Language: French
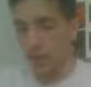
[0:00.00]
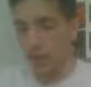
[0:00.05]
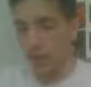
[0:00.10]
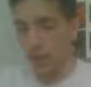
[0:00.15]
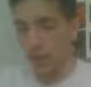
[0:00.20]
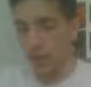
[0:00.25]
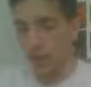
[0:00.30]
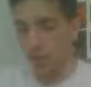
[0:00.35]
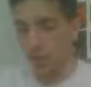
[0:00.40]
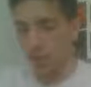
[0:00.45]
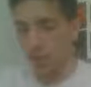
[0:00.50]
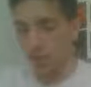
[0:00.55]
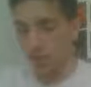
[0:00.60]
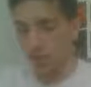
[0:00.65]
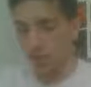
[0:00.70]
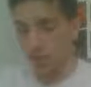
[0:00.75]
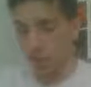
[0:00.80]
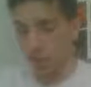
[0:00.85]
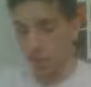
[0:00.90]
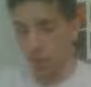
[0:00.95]
euh,
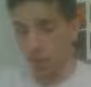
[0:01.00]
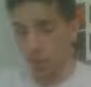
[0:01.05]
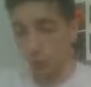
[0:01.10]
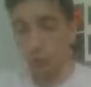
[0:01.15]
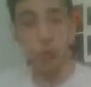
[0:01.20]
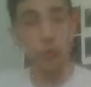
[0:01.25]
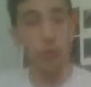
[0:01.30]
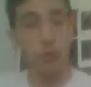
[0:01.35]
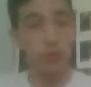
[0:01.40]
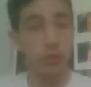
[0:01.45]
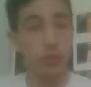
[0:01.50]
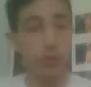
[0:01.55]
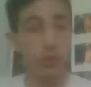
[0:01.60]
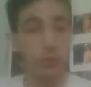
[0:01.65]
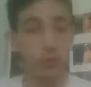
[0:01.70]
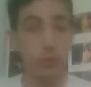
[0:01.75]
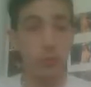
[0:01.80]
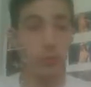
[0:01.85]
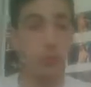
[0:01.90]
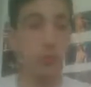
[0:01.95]
qui aura lieu donc
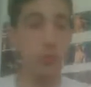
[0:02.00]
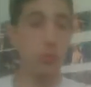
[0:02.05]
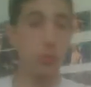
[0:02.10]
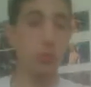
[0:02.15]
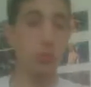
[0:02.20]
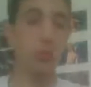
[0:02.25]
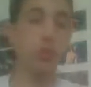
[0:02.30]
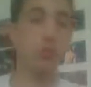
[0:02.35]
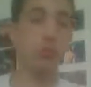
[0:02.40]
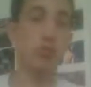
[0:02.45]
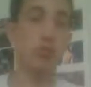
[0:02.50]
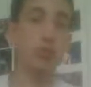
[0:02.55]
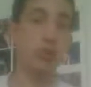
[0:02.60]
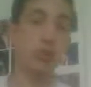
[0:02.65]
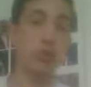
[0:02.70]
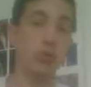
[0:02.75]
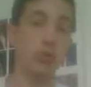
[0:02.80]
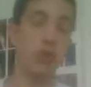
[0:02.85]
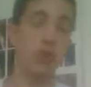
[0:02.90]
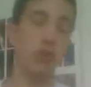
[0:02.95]
samedi 1er juin.
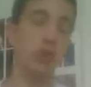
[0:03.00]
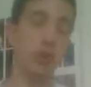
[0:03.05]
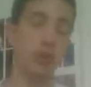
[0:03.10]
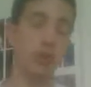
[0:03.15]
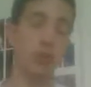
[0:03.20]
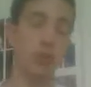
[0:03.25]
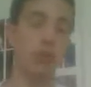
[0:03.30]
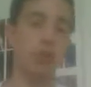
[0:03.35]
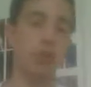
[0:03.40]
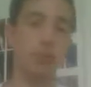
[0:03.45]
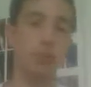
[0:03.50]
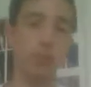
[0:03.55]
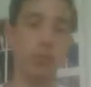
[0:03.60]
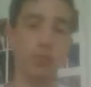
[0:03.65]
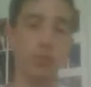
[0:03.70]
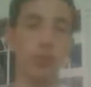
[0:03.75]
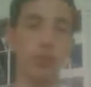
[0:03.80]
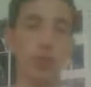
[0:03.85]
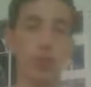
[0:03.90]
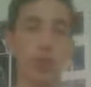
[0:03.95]
Donc là voilà, on n'a pas
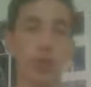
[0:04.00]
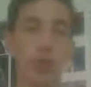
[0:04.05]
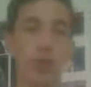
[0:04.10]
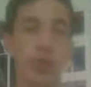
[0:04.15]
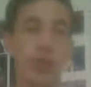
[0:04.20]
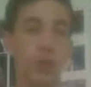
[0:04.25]
de,